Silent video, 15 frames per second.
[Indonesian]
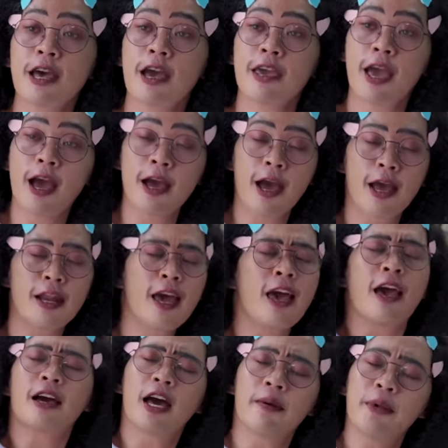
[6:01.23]
Kayangan.
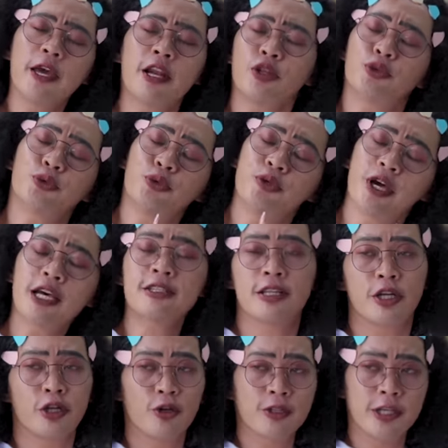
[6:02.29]
Kami ada tugas
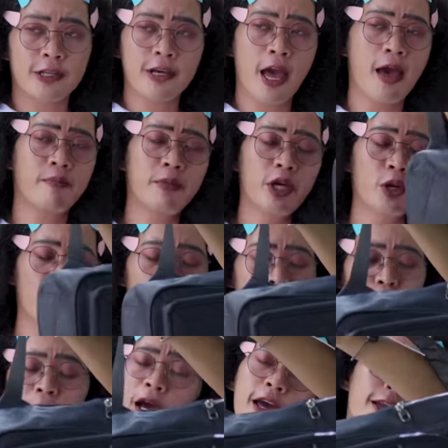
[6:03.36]
dari dosen kami loh
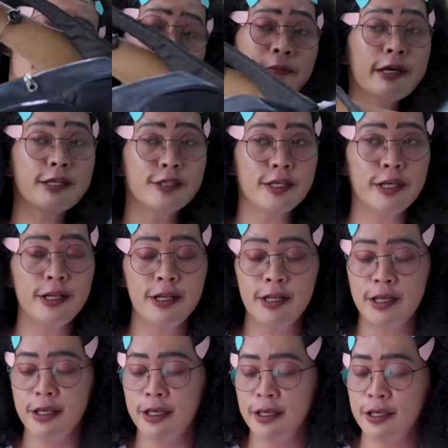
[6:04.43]
Bu, makanya kami
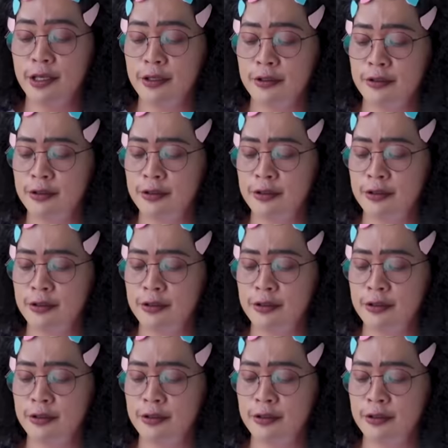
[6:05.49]
kesini.